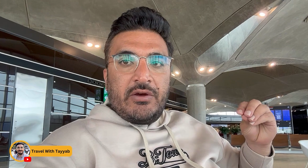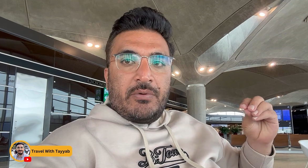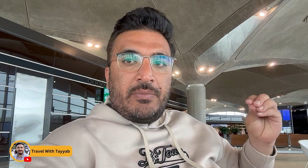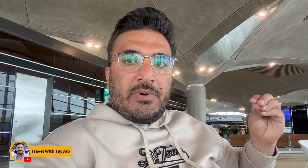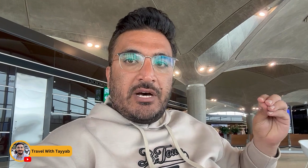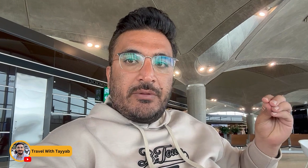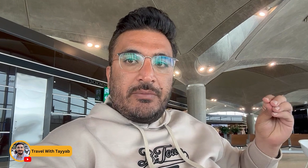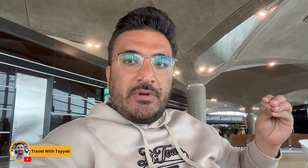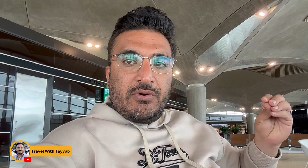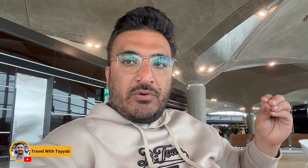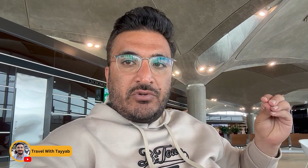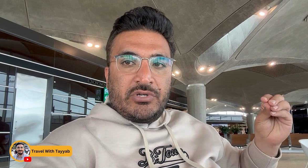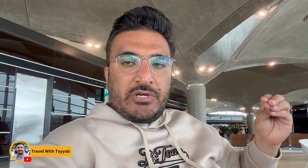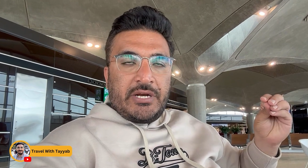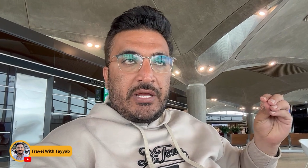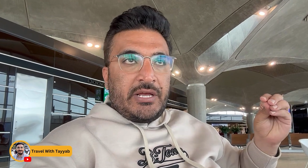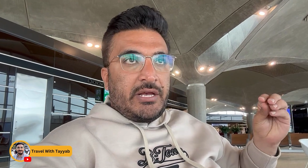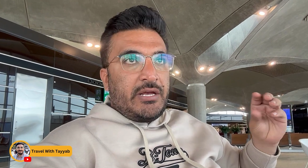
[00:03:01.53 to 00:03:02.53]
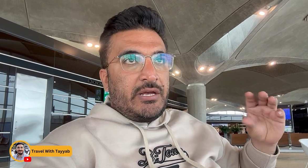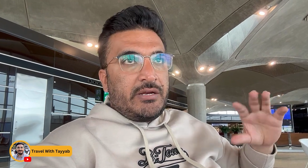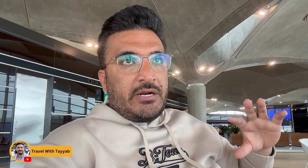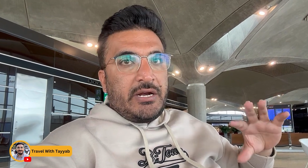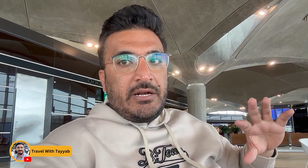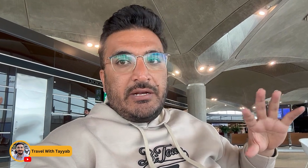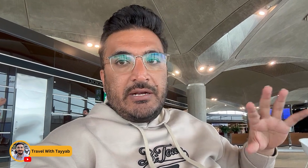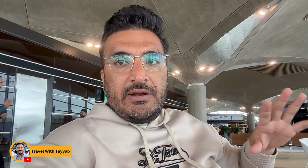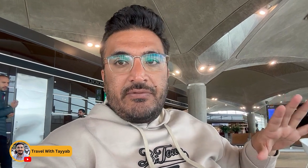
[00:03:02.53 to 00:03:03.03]
और बाद में कुछ करेंगे
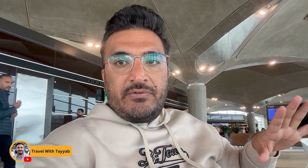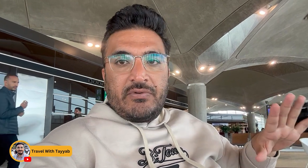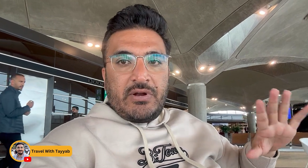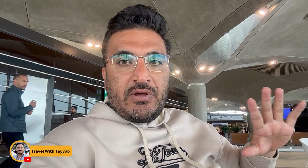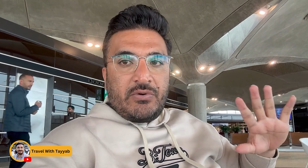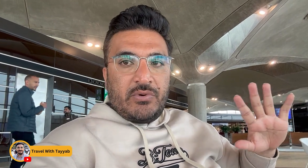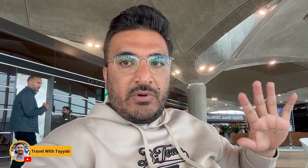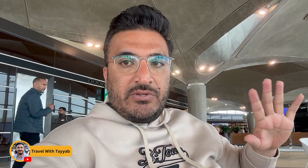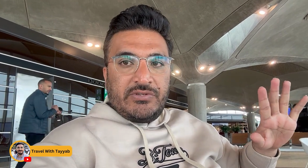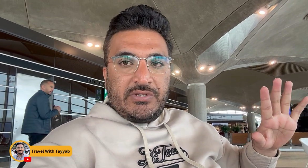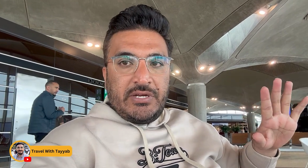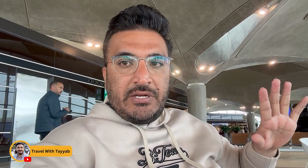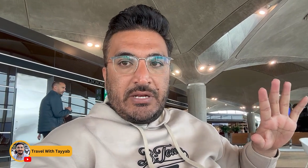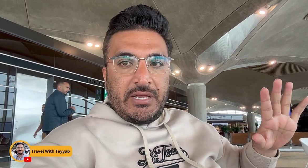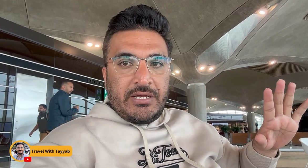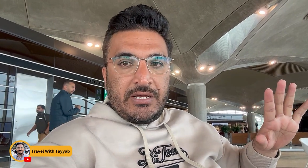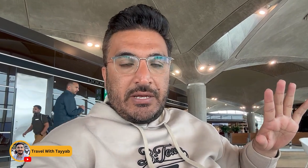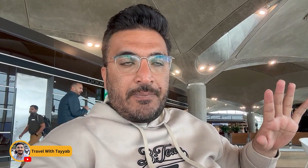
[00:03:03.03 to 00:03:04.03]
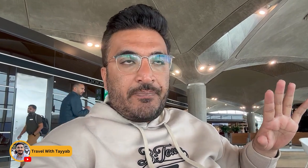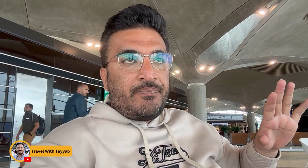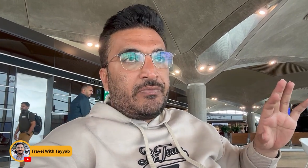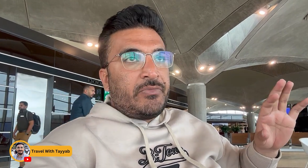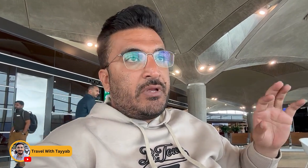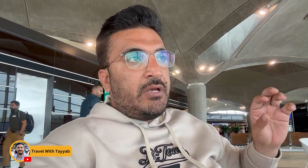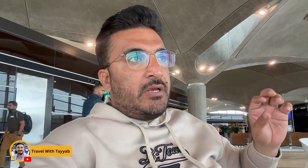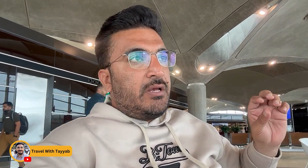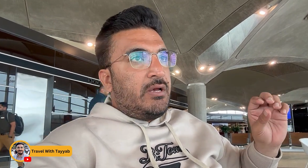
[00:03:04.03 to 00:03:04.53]
राइट लेफ़्ट वाला कोई सीन नहीं है
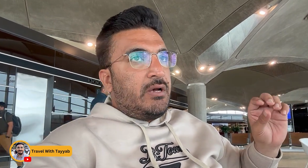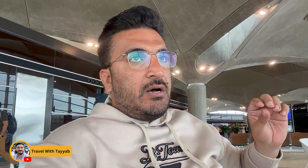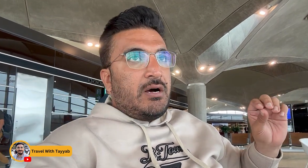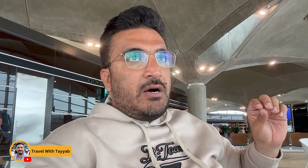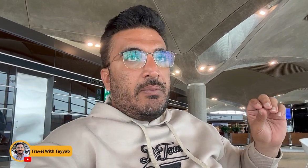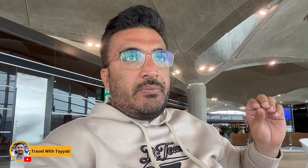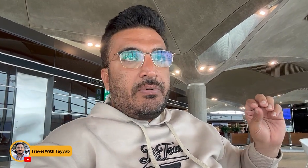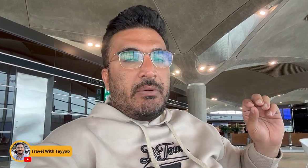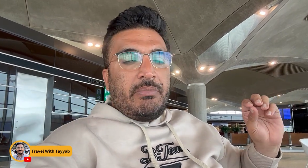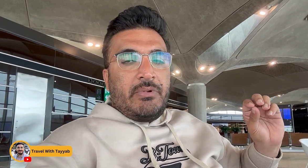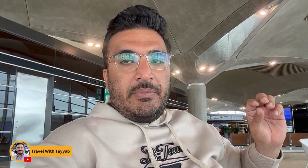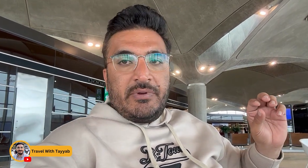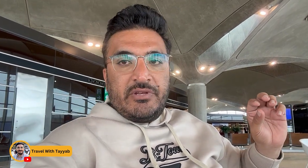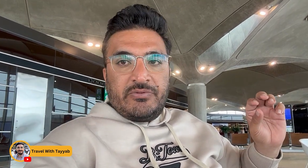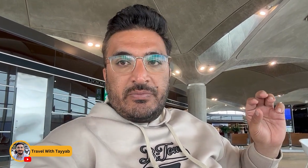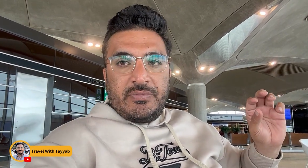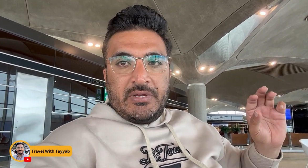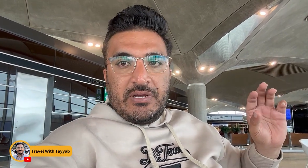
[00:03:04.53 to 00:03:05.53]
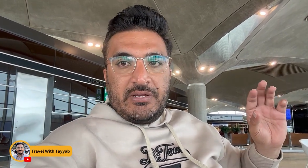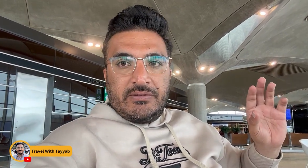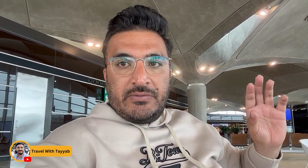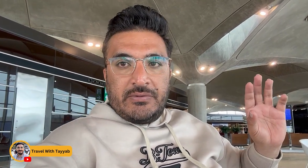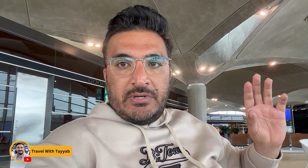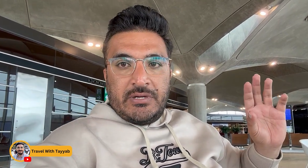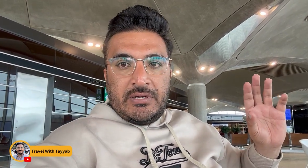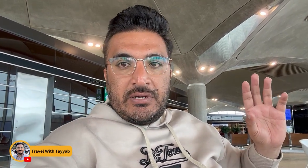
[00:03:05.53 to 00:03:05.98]
आप कभी भी इसमें इस